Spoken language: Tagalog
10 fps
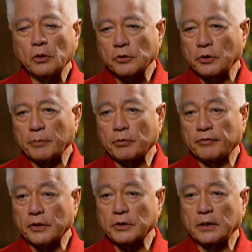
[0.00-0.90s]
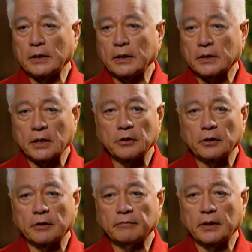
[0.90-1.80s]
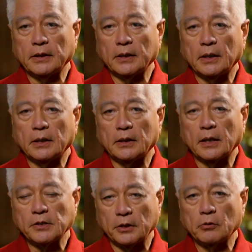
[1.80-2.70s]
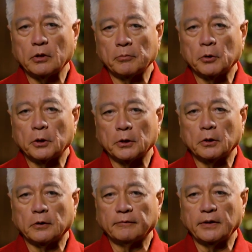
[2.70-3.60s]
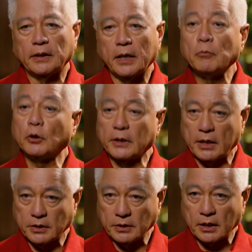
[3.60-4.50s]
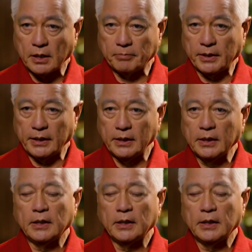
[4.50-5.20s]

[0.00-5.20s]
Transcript: also a professional executive and uh, I sit on the board of uh, a multinational company.